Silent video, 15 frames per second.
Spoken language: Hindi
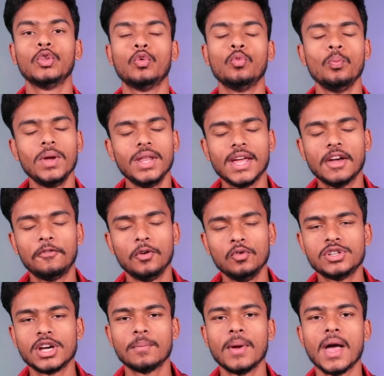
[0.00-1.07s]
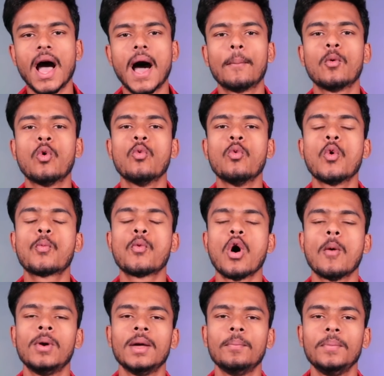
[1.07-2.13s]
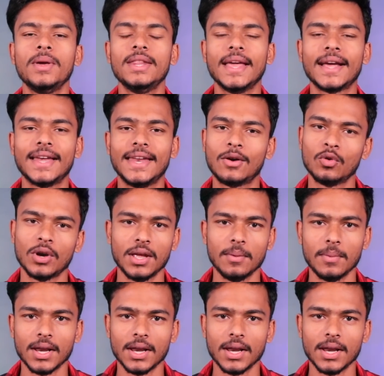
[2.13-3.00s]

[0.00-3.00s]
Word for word: तो उम्मीद है फ्यूचर में आपको वो प्रॉब्लम भी देखने को नहीं